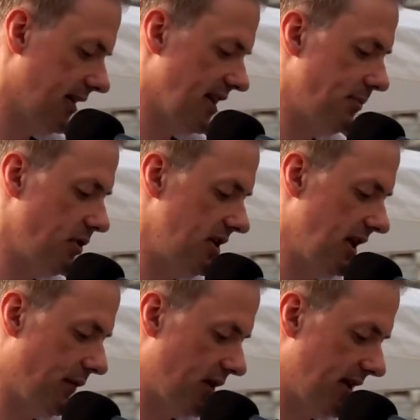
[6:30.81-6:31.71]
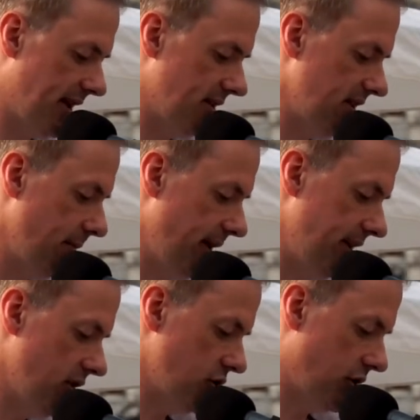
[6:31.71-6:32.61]
dass Politikvertreter in den
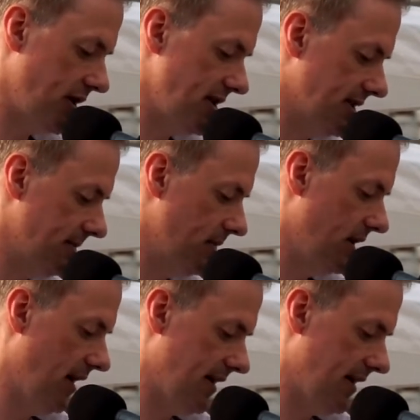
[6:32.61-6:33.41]
Medien schon äußerten,